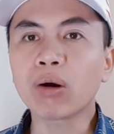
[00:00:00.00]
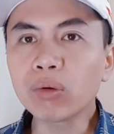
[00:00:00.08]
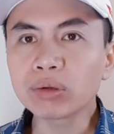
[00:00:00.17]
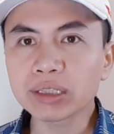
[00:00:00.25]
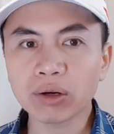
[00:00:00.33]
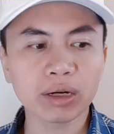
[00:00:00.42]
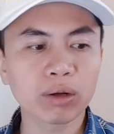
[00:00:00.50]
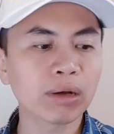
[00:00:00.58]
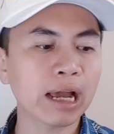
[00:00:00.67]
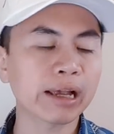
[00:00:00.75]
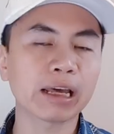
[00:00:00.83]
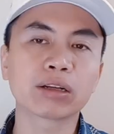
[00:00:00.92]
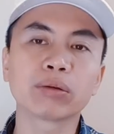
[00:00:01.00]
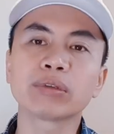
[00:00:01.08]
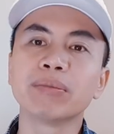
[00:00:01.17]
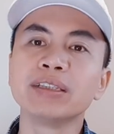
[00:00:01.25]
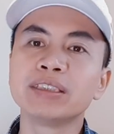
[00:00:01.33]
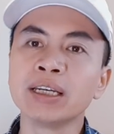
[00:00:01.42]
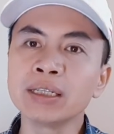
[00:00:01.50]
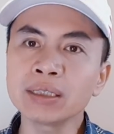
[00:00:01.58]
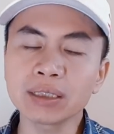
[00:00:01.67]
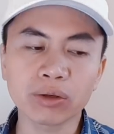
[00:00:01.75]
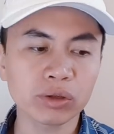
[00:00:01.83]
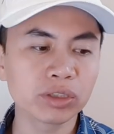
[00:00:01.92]
giai đoạn
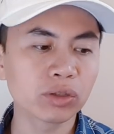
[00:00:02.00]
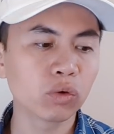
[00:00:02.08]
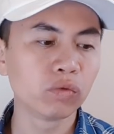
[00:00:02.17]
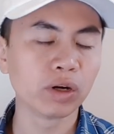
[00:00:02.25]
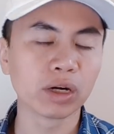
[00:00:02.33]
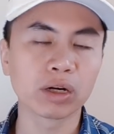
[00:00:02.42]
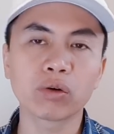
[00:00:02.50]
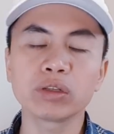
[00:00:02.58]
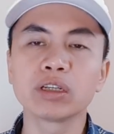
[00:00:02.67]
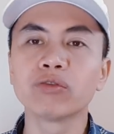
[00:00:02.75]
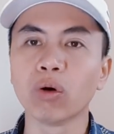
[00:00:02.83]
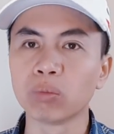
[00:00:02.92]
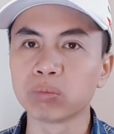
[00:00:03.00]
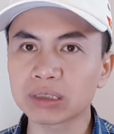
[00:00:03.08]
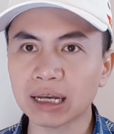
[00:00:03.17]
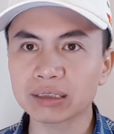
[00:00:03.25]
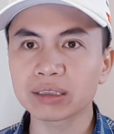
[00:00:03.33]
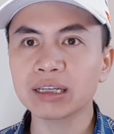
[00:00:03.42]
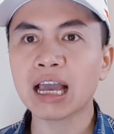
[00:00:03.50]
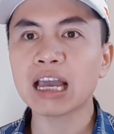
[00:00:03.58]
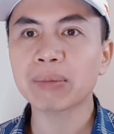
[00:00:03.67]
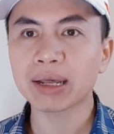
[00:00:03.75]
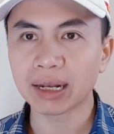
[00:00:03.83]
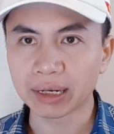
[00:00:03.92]
2019 thì có những khu vực có những vùng tăng tới
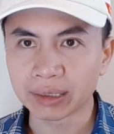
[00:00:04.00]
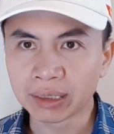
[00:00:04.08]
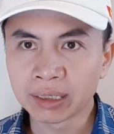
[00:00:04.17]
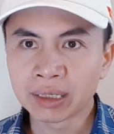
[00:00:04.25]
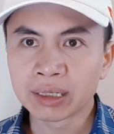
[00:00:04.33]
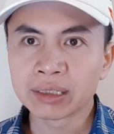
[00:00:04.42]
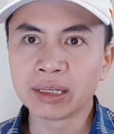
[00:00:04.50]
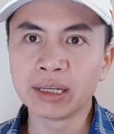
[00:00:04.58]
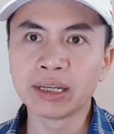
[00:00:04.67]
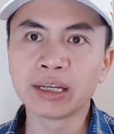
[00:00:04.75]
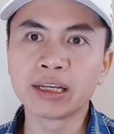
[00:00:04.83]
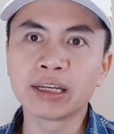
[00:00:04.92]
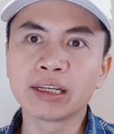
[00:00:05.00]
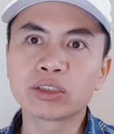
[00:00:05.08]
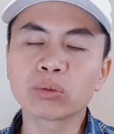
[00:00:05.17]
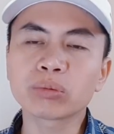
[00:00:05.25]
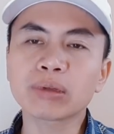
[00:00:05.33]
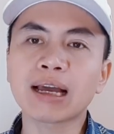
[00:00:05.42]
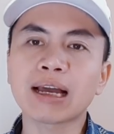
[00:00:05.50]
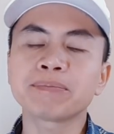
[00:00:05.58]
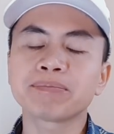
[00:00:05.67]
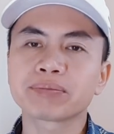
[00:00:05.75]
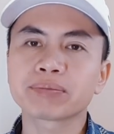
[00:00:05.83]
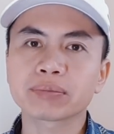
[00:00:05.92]
hai ba lần thì chúng ta
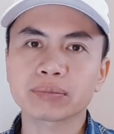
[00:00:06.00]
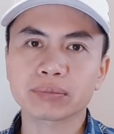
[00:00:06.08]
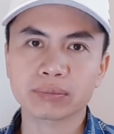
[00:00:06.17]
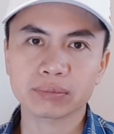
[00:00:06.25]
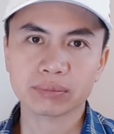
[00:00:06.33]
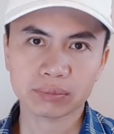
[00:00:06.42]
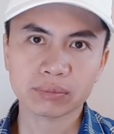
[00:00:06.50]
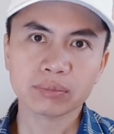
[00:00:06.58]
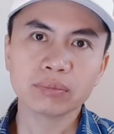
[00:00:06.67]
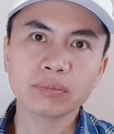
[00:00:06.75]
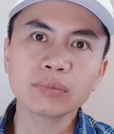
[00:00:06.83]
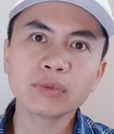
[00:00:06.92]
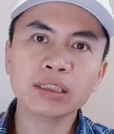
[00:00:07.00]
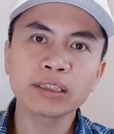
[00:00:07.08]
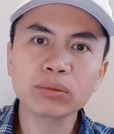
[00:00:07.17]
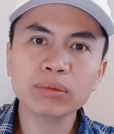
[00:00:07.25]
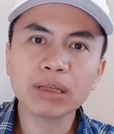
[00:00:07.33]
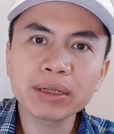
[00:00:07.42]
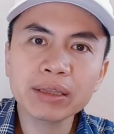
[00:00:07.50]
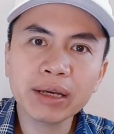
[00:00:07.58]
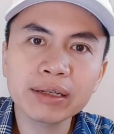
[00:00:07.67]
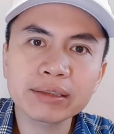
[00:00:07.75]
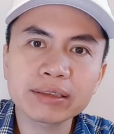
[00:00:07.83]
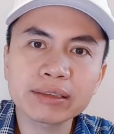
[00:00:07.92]
thì chúng ta mới
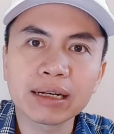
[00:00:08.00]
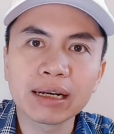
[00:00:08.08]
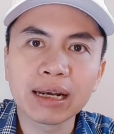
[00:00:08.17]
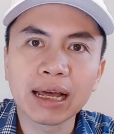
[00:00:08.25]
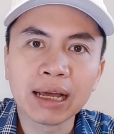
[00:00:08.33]
thấy được rằng là